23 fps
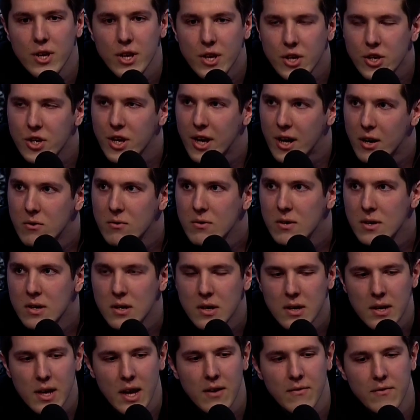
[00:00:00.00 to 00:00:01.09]
się,
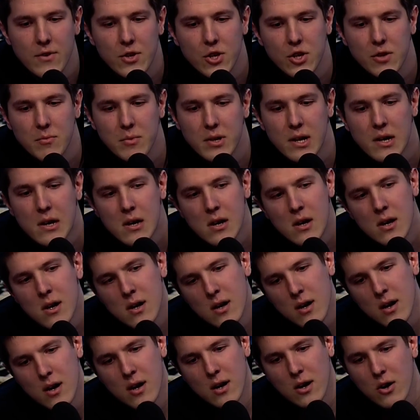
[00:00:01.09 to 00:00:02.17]
jak widzimy,
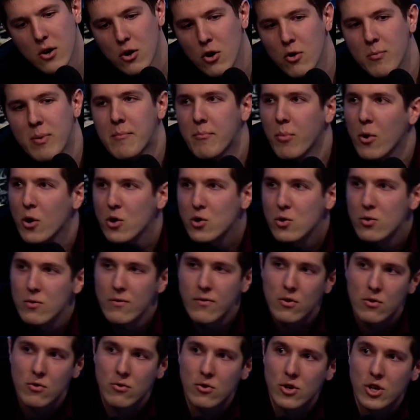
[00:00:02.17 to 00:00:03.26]
e, klubem posłów,
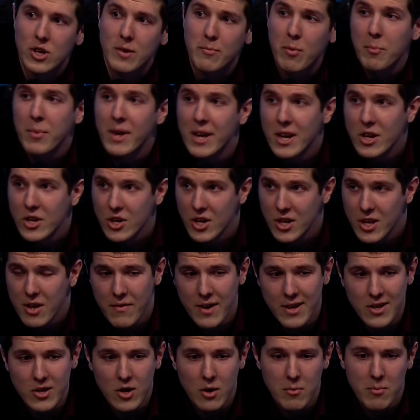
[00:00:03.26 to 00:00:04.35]
którzy po pierwsze nie
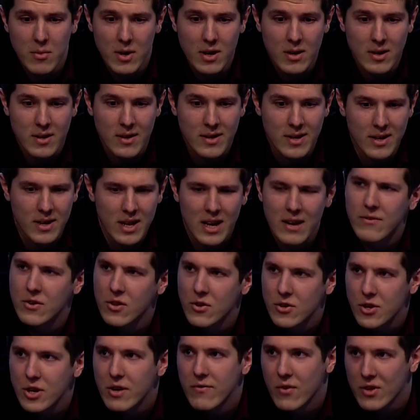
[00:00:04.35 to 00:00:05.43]
wiedzą, e, ile
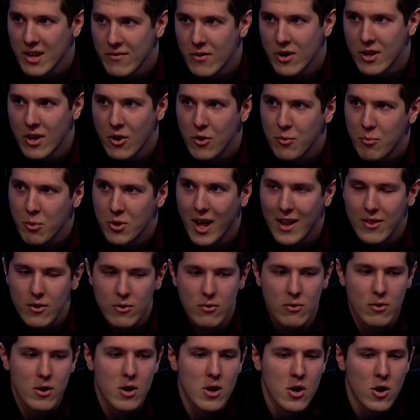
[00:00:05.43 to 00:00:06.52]
wynosi kwota wolna od
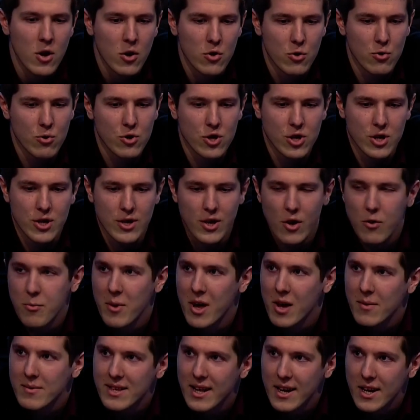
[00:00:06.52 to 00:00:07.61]
podatku, którzy nie
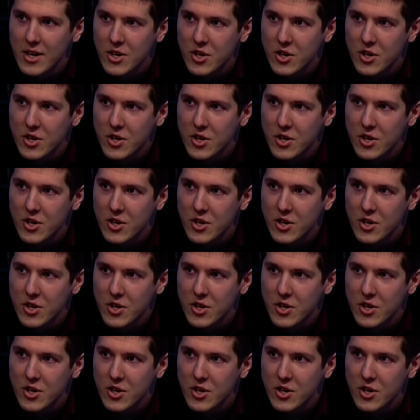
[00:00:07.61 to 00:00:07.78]
umieją znaleźć